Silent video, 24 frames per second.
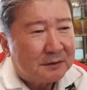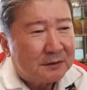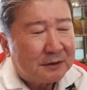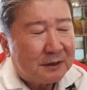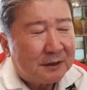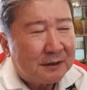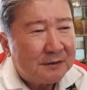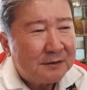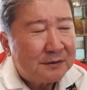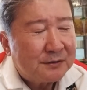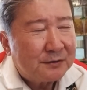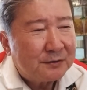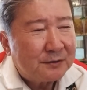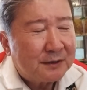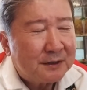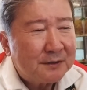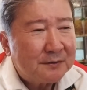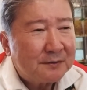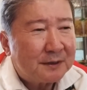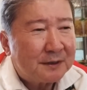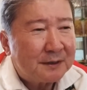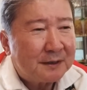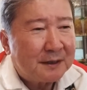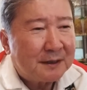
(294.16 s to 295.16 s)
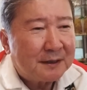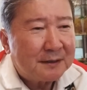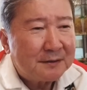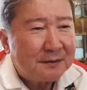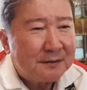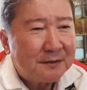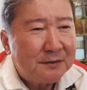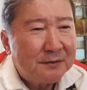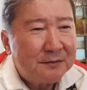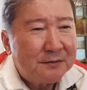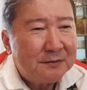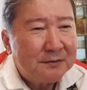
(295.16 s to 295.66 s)
だわる必要ないのか
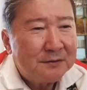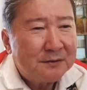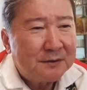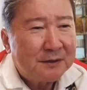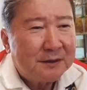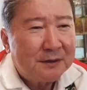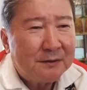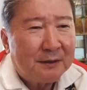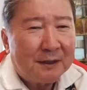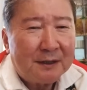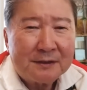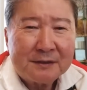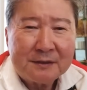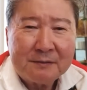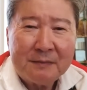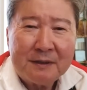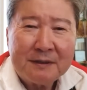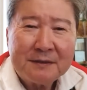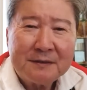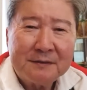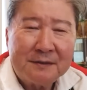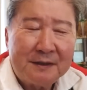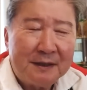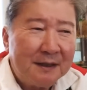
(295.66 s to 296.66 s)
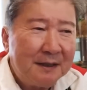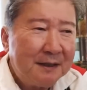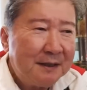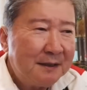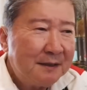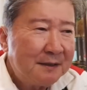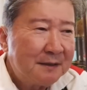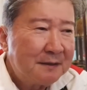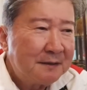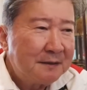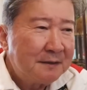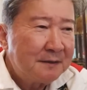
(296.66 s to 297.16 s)
なっていう気はします
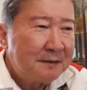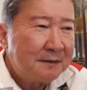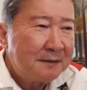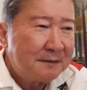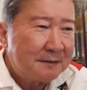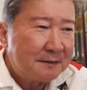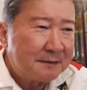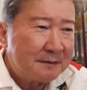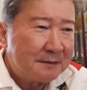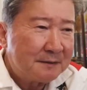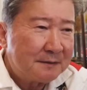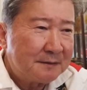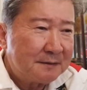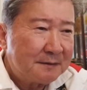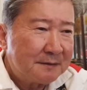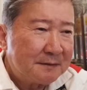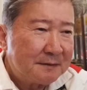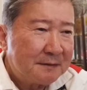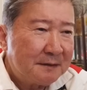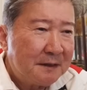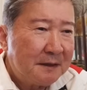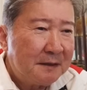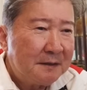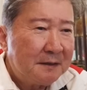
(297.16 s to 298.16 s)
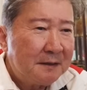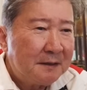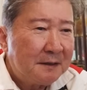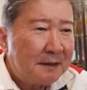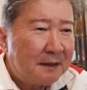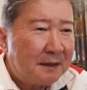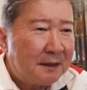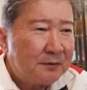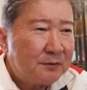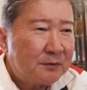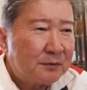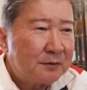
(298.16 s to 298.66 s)
ね。で、
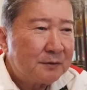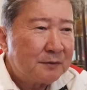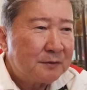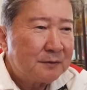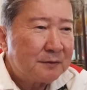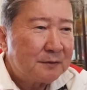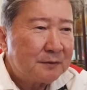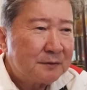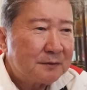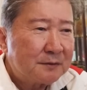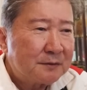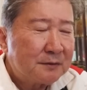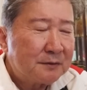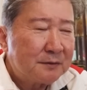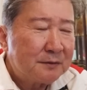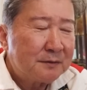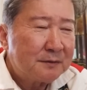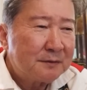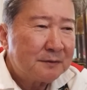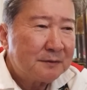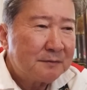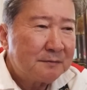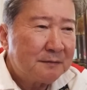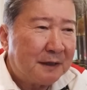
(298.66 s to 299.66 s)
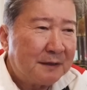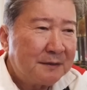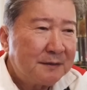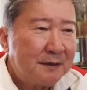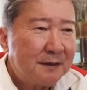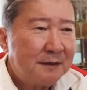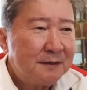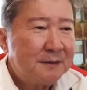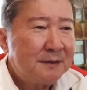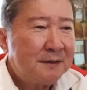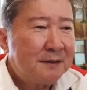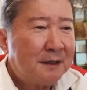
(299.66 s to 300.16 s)
あと、まあ、
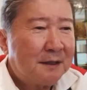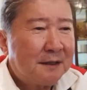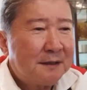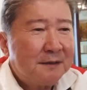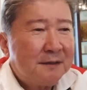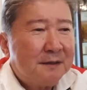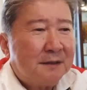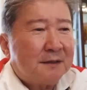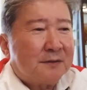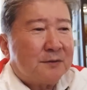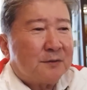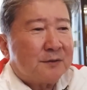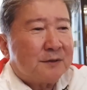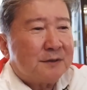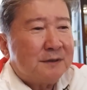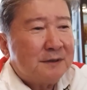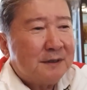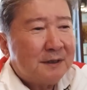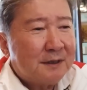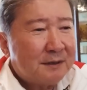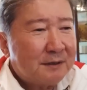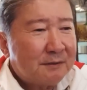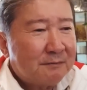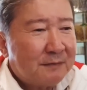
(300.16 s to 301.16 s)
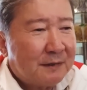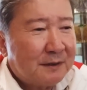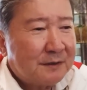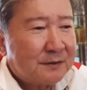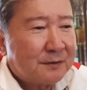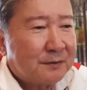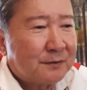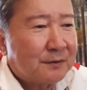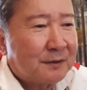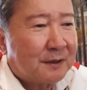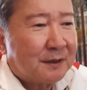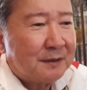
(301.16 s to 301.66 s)
実家がね、都心で
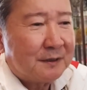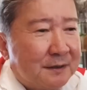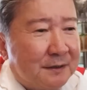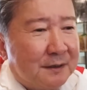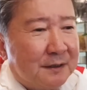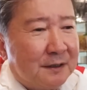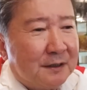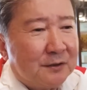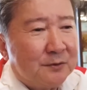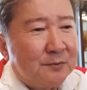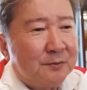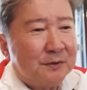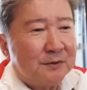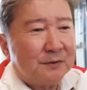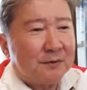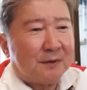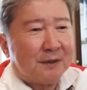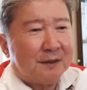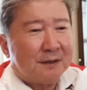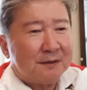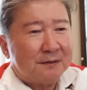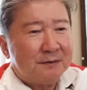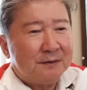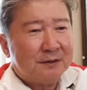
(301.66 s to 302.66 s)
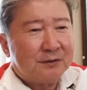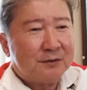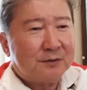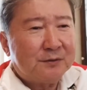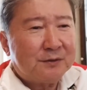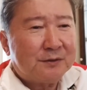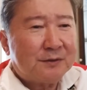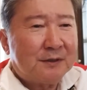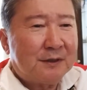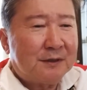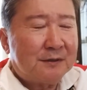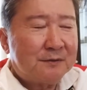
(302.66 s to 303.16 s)
マンションとテナントビルとかね、所
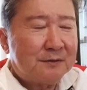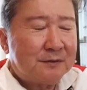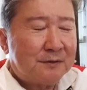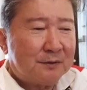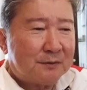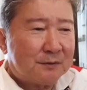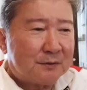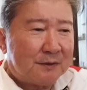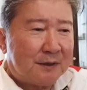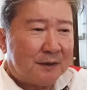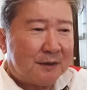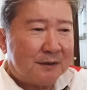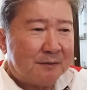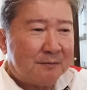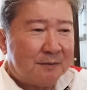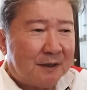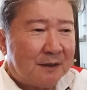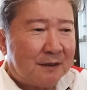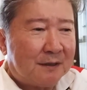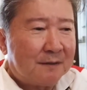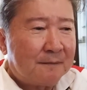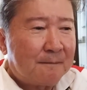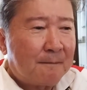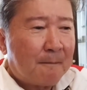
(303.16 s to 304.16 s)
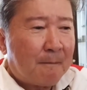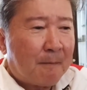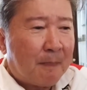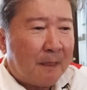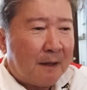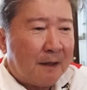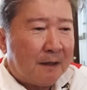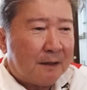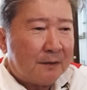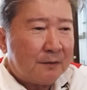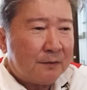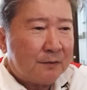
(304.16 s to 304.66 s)
有しているってことであれば、
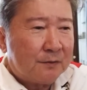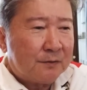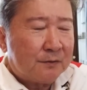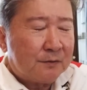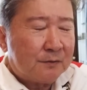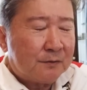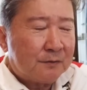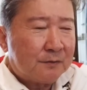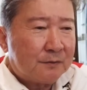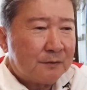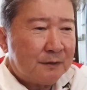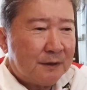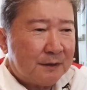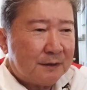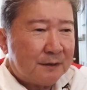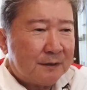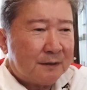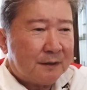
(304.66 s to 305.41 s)
ね、